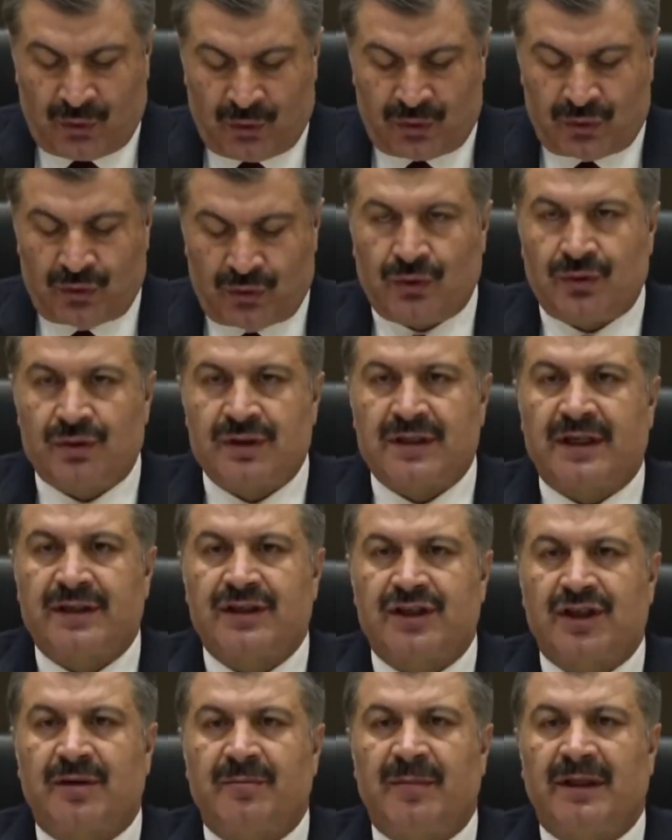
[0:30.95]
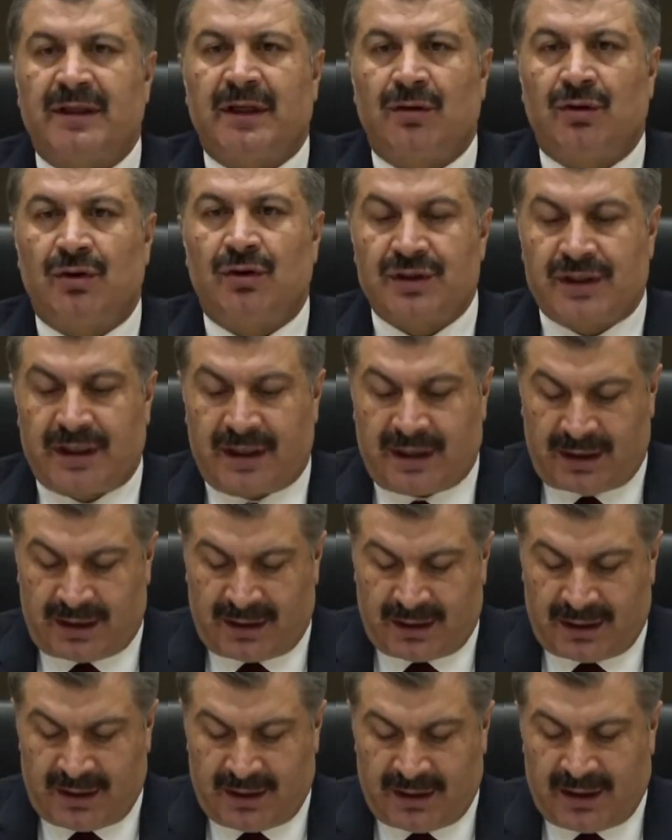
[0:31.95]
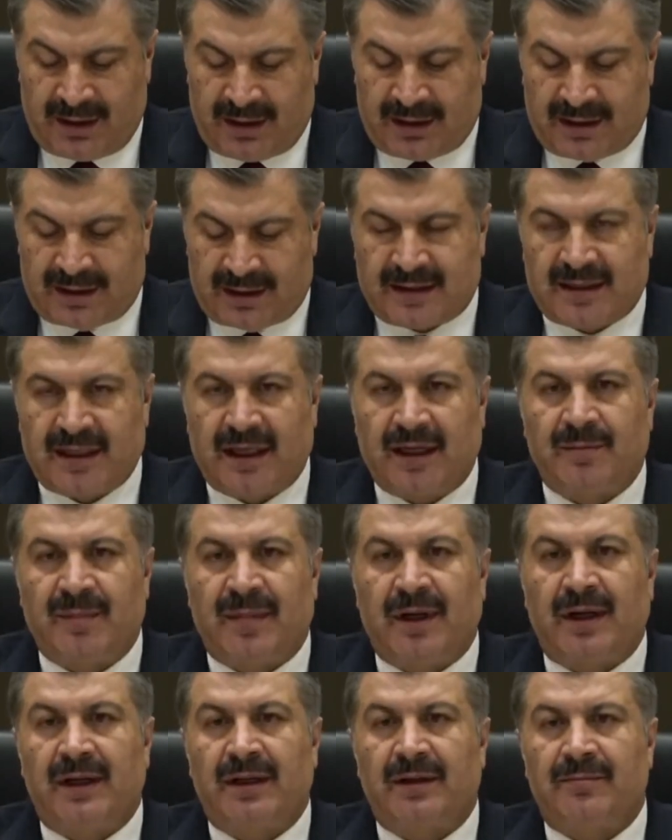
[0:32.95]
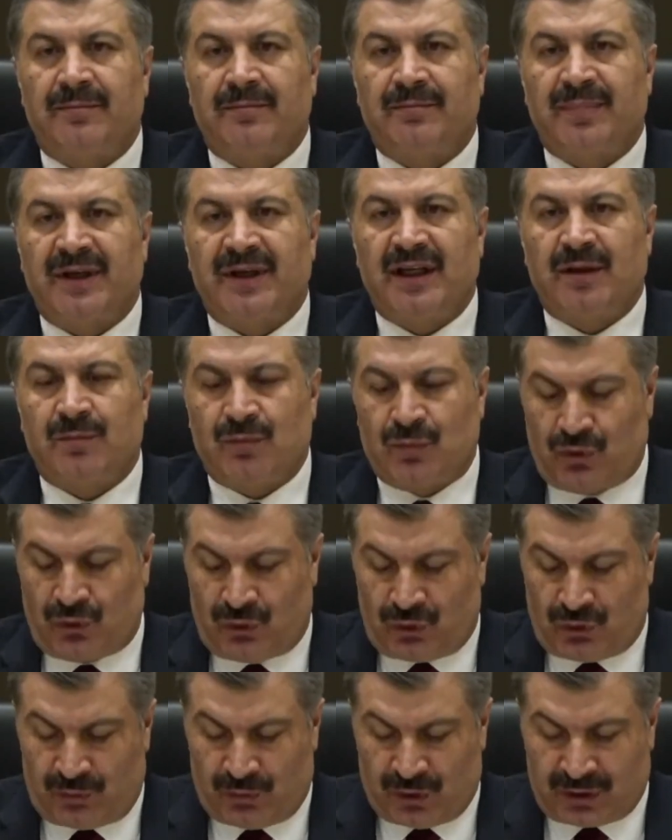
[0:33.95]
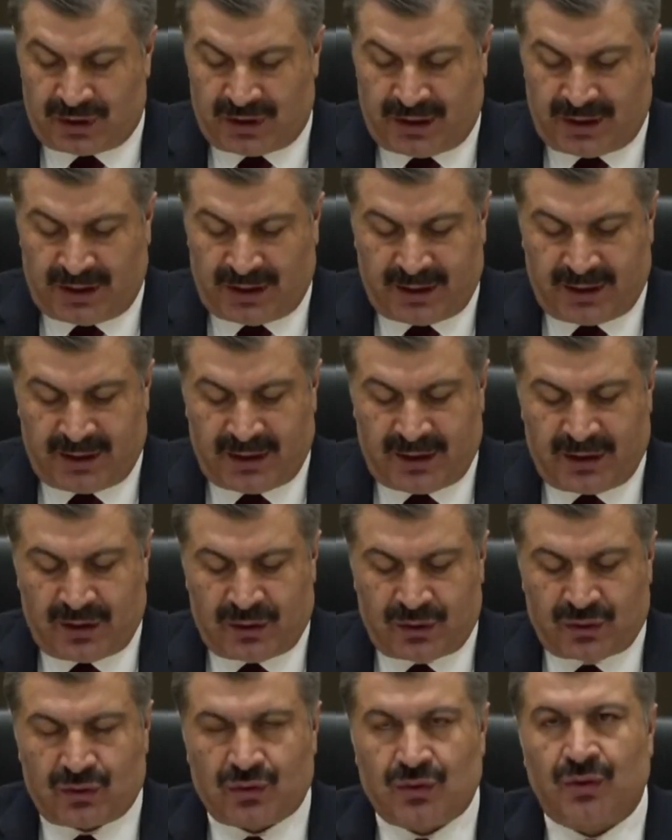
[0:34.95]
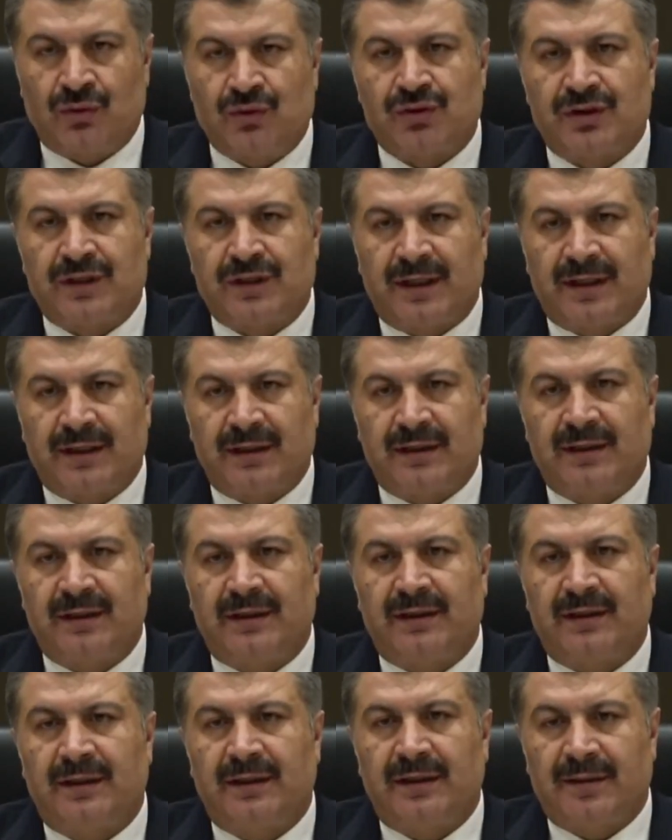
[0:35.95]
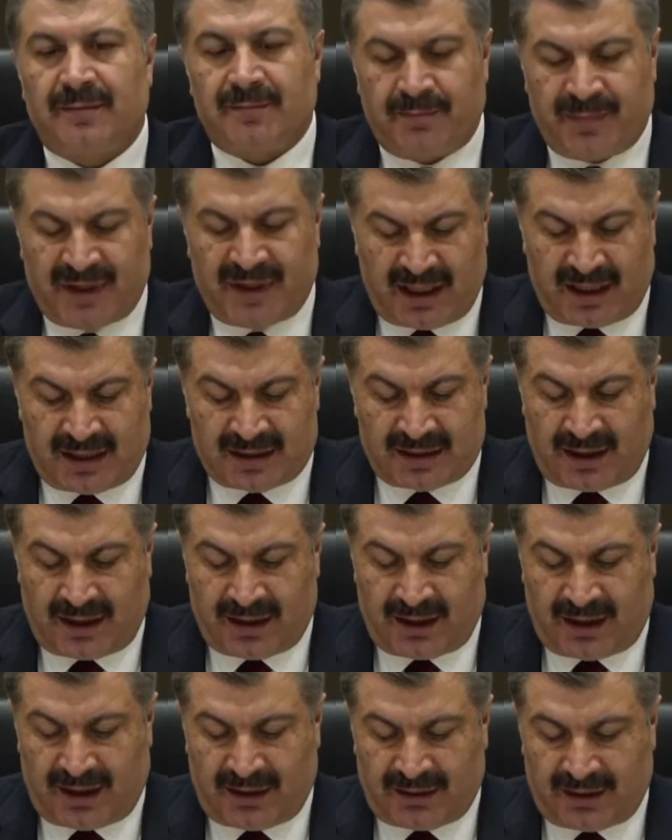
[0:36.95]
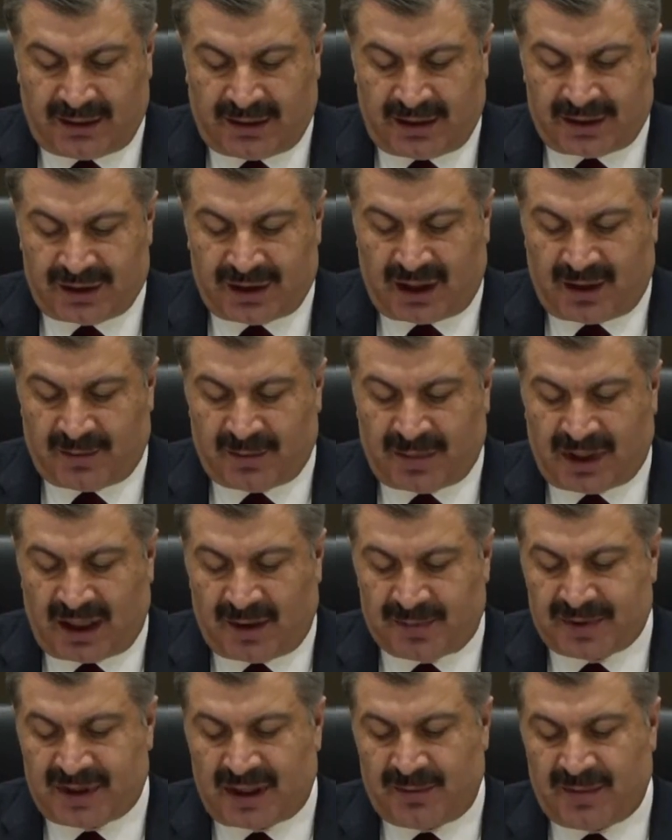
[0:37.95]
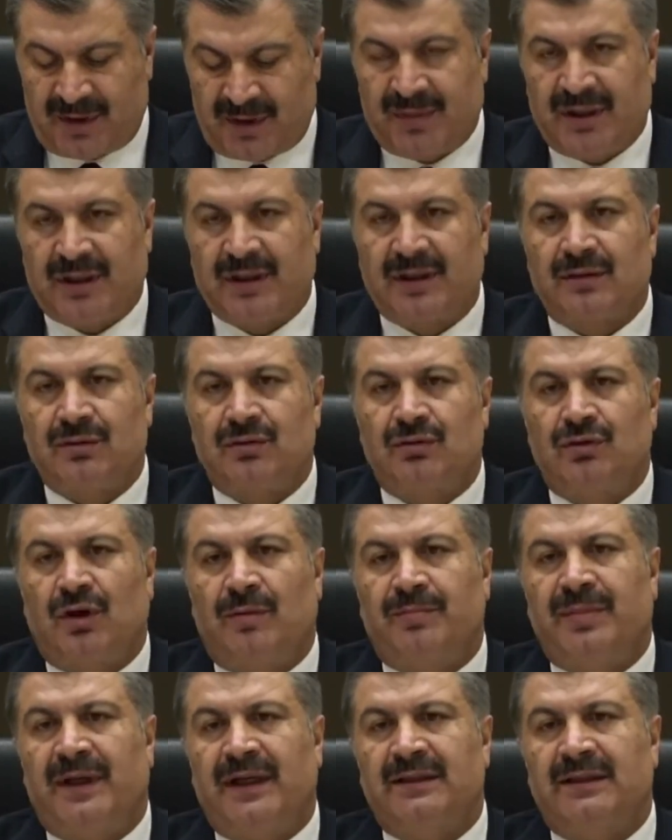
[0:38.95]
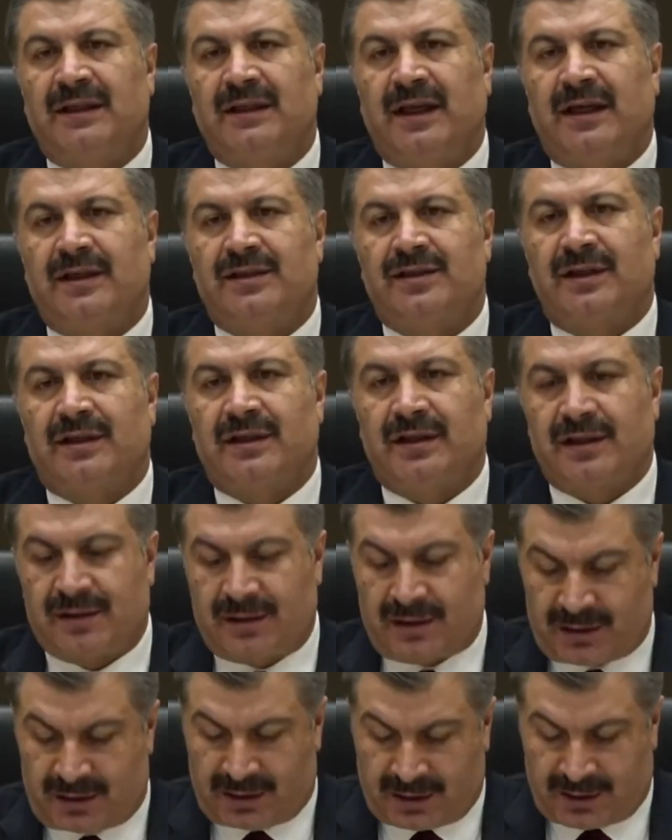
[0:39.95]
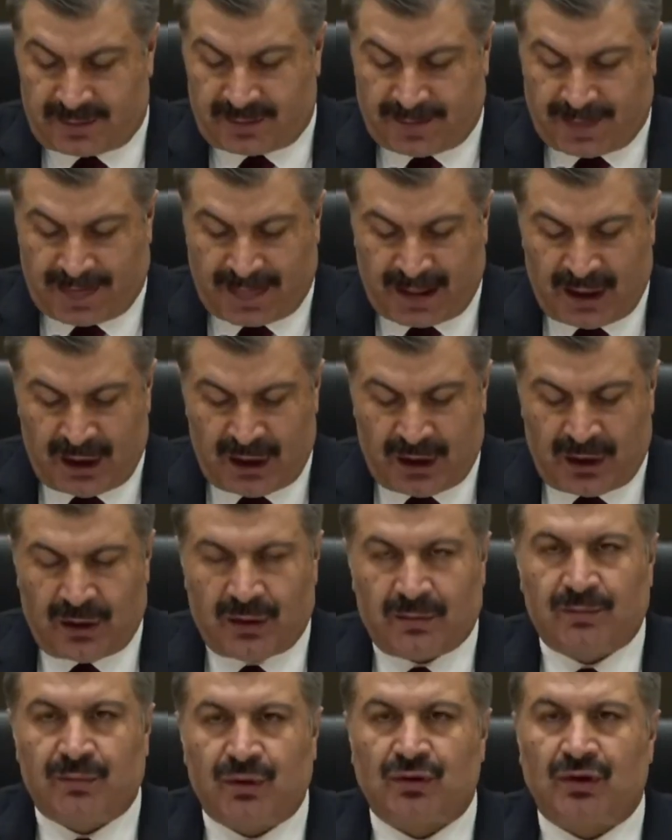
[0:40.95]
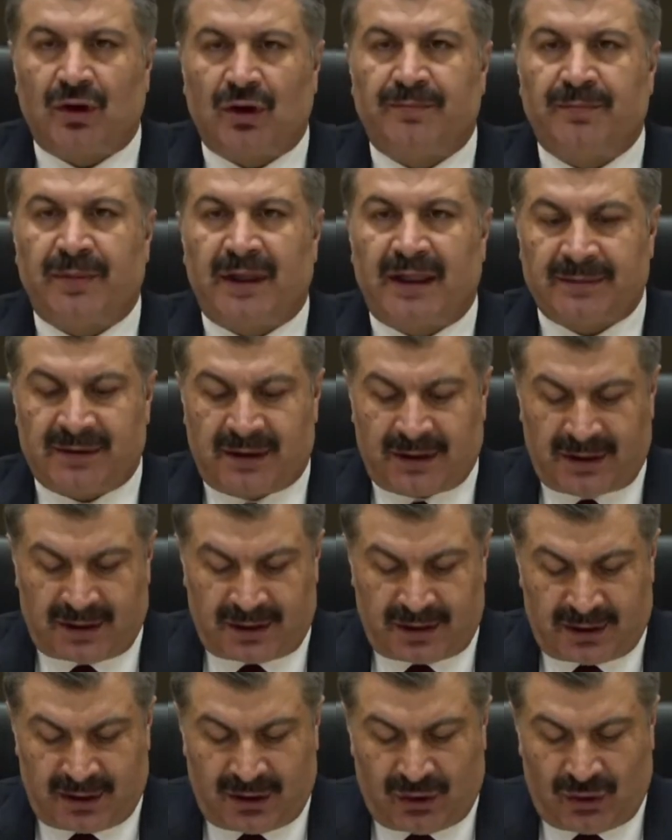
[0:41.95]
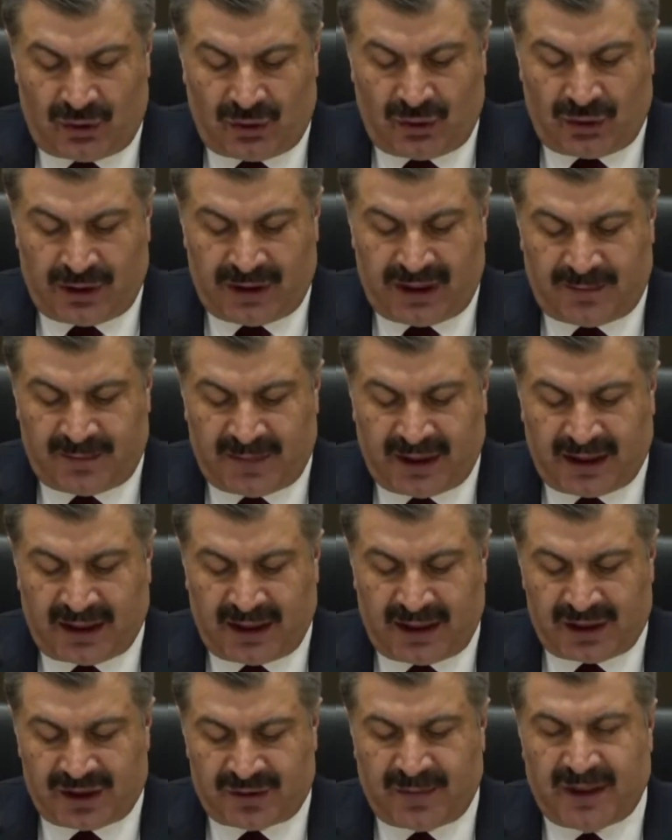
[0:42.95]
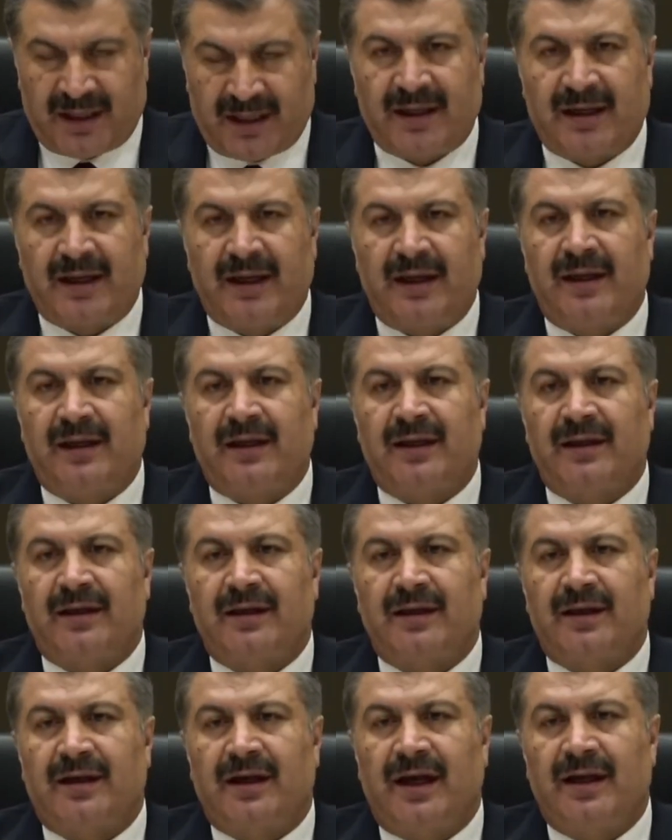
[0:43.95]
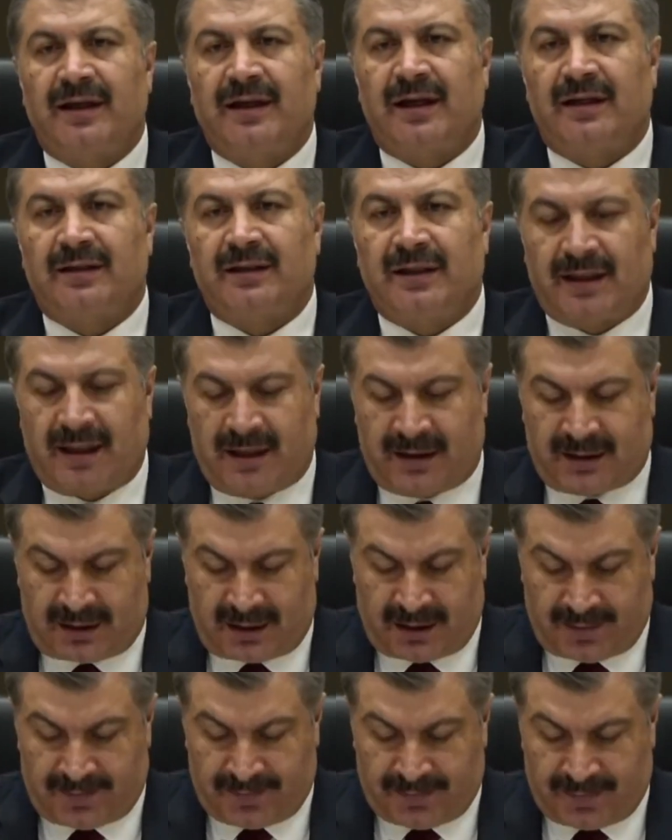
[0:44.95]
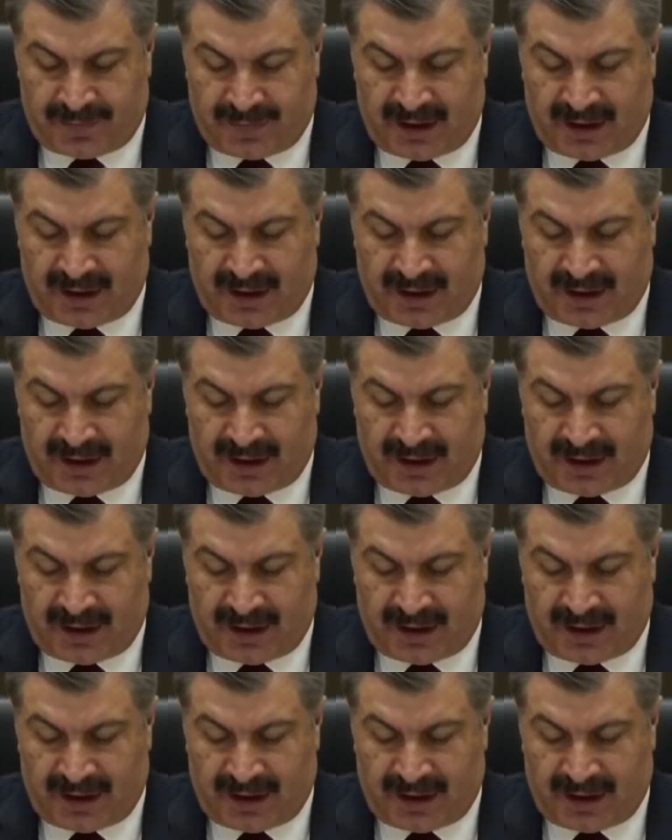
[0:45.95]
Huzurunuza çıkmadan önce SMA Bilim Kurulumuzla sonuçlarını birazdan anlatacağım kapsamlı bir toplantı gerçekleştirdik. Bu toplantı önemli gelişmelere kaynaklık etti.